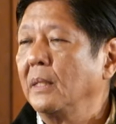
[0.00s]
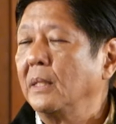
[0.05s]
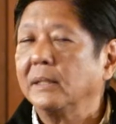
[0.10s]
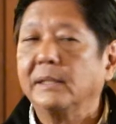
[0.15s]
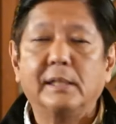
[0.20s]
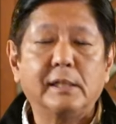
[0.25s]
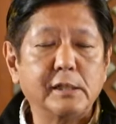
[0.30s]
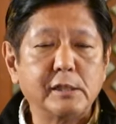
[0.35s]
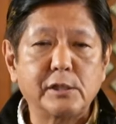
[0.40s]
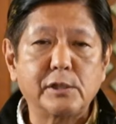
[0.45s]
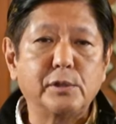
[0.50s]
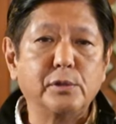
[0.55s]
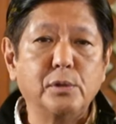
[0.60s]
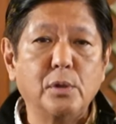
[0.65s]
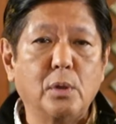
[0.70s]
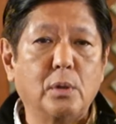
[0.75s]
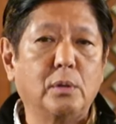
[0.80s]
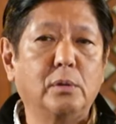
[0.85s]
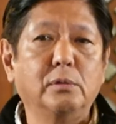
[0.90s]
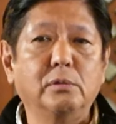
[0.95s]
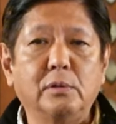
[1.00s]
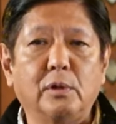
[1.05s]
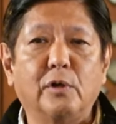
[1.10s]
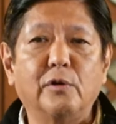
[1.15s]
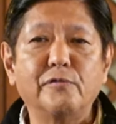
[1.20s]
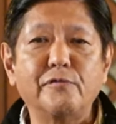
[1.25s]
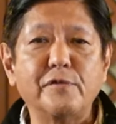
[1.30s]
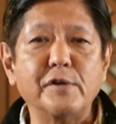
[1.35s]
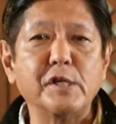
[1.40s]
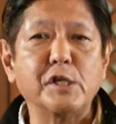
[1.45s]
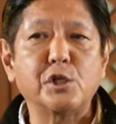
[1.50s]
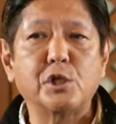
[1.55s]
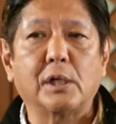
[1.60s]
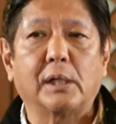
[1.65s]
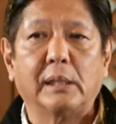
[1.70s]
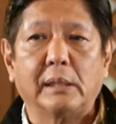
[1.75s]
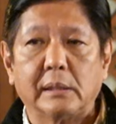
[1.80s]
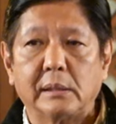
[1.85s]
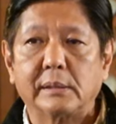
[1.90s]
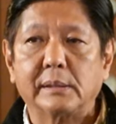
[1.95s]
there is no
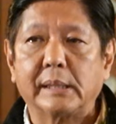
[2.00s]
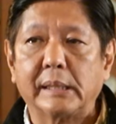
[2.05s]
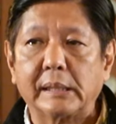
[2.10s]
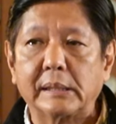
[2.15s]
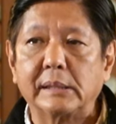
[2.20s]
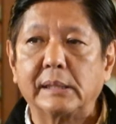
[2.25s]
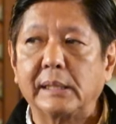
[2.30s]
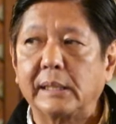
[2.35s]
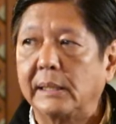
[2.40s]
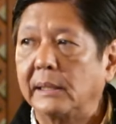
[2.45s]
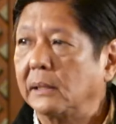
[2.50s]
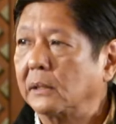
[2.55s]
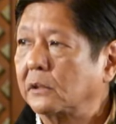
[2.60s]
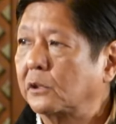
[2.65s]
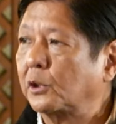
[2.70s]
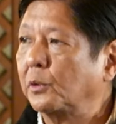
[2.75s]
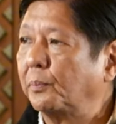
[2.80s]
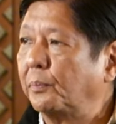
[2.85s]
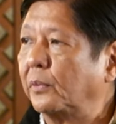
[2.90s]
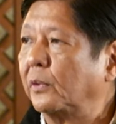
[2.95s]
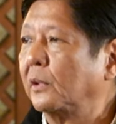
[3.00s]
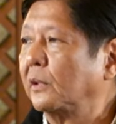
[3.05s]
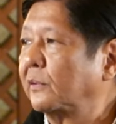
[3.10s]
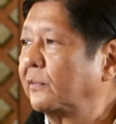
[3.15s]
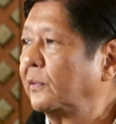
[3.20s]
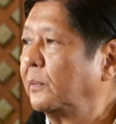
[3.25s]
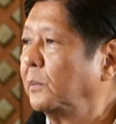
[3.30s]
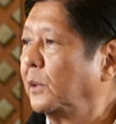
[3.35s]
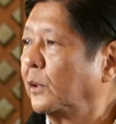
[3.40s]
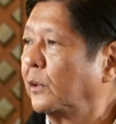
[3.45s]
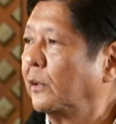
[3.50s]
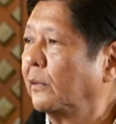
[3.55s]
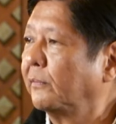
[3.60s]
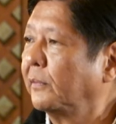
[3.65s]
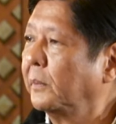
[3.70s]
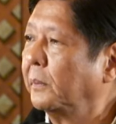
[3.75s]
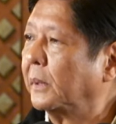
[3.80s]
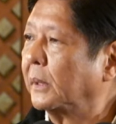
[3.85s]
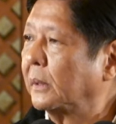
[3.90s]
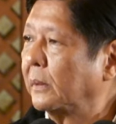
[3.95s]
official technical support from the
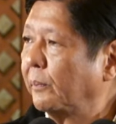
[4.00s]
government